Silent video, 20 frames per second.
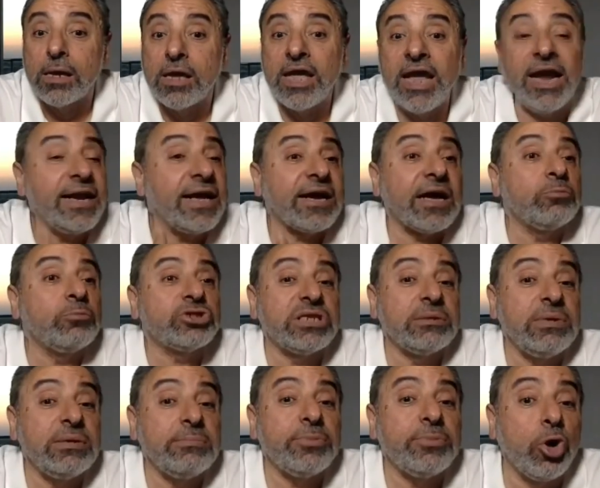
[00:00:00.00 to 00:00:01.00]
احنا
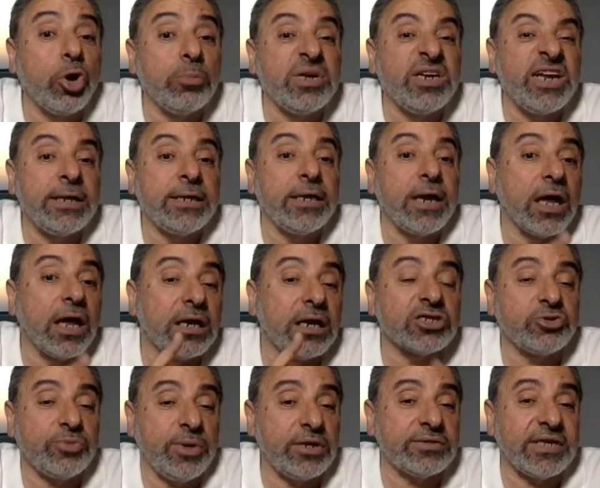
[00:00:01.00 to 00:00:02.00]
كمسلمين بنؤمن ان الله
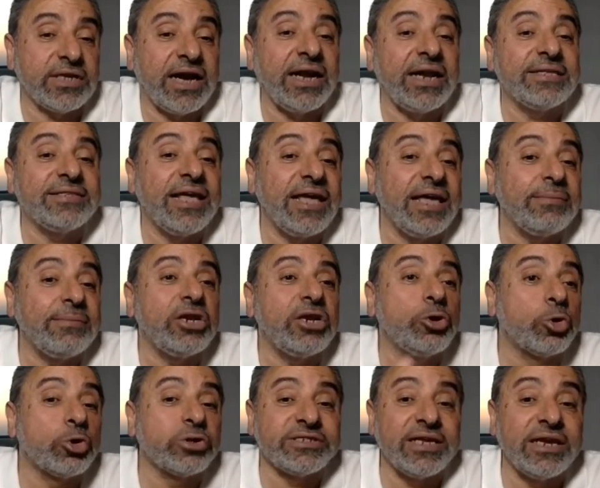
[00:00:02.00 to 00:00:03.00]
سبحانه وتعالى دائما
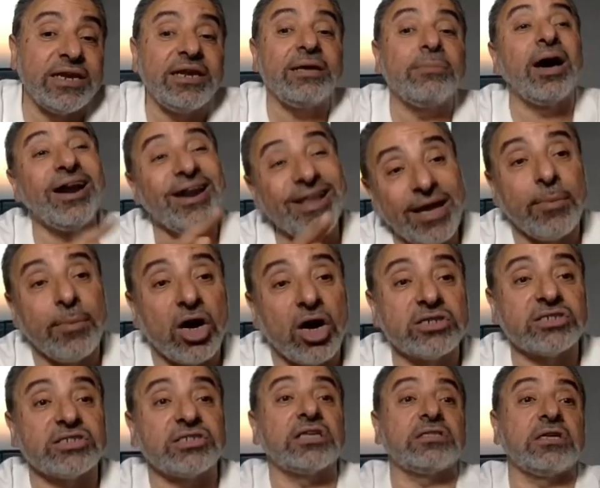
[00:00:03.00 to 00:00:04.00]
يرسل لمريم
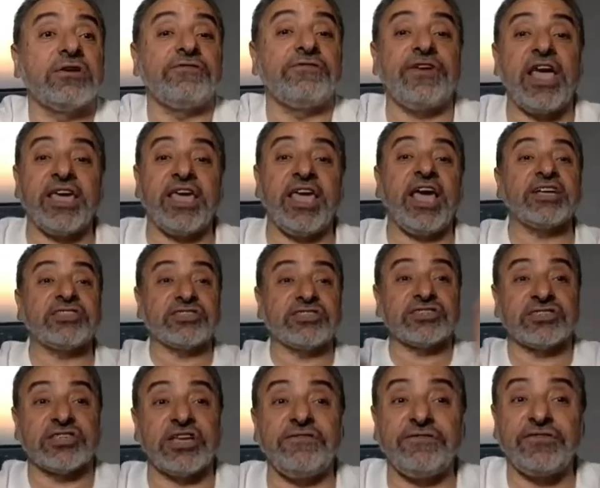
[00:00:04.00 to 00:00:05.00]
خاصه فاكهه
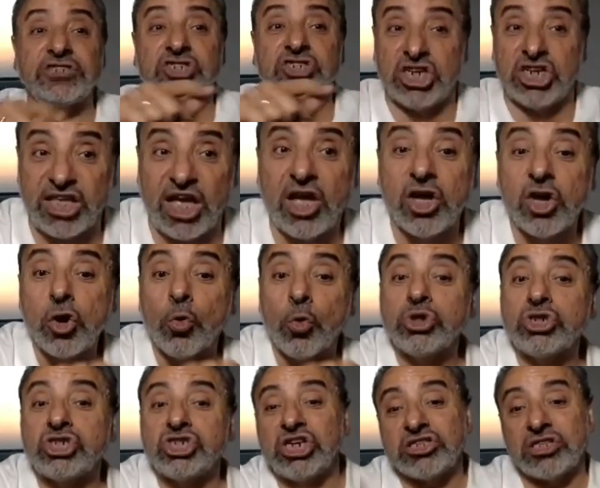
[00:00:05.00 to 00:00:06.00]
الصيف في الشتاء
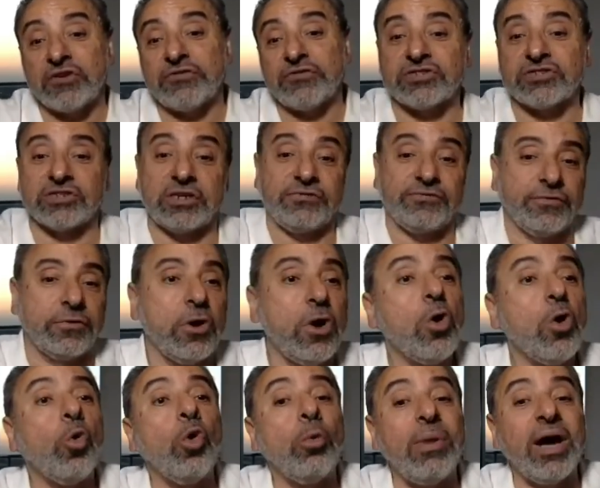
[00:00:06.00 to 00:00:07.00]
والشتاء في الصيف
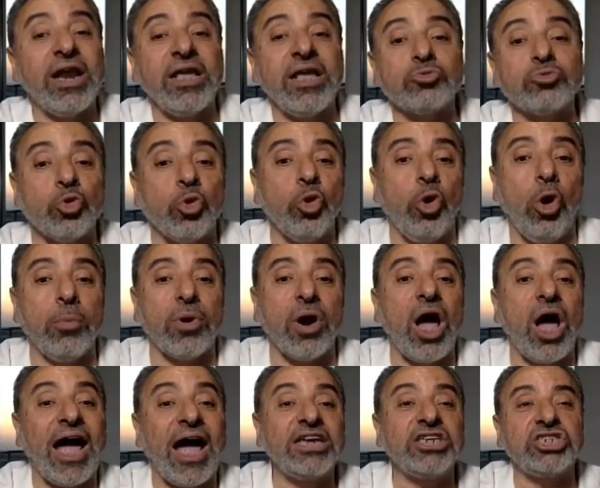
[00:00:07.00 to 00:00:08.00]
ومريم طول
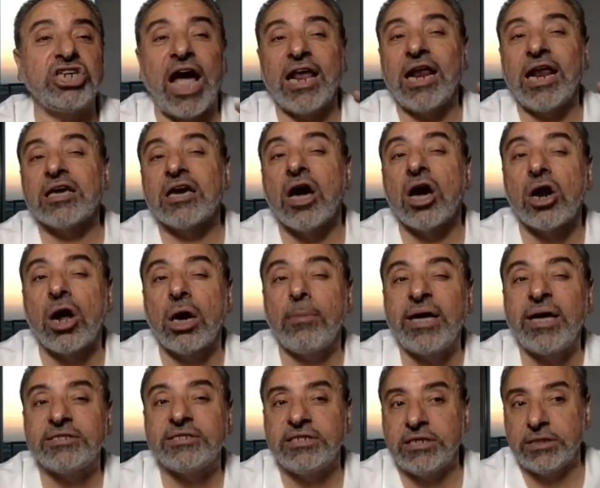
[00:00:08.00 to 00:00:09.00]
عمرها عايشه على
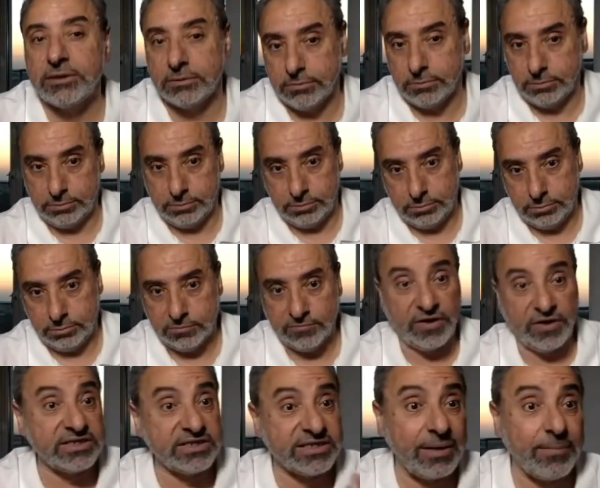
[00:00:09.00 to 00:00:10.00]
الكرامات دي
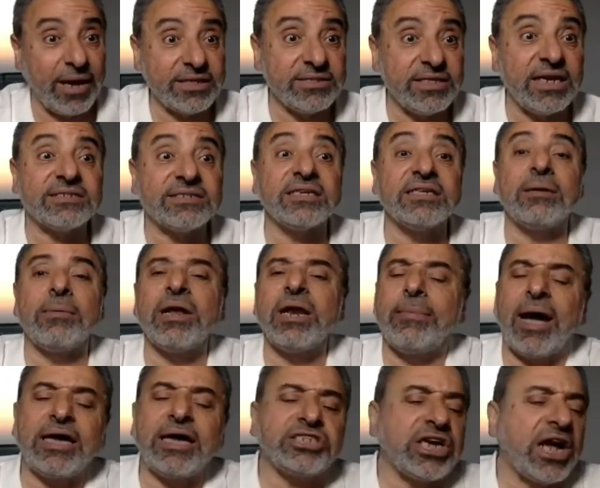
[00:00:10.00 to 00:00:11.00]
في الاسلام عندنا السيده
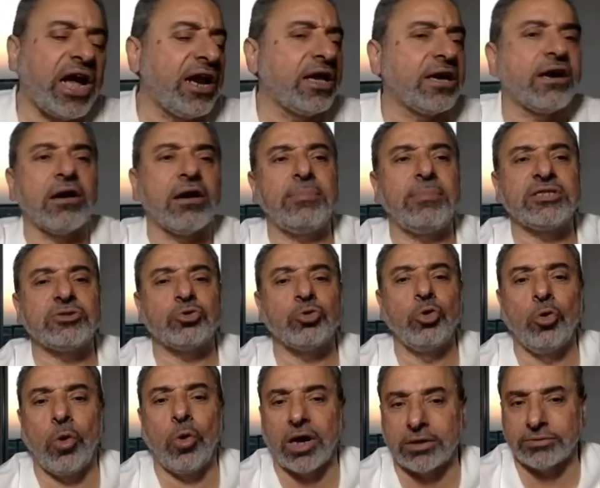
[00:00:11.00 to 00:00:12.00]
مريم عايشه على كرامات طول
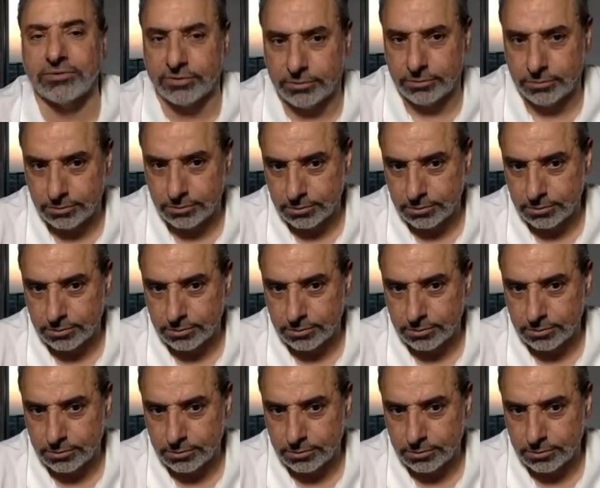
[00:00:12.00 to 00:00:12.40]
الوقت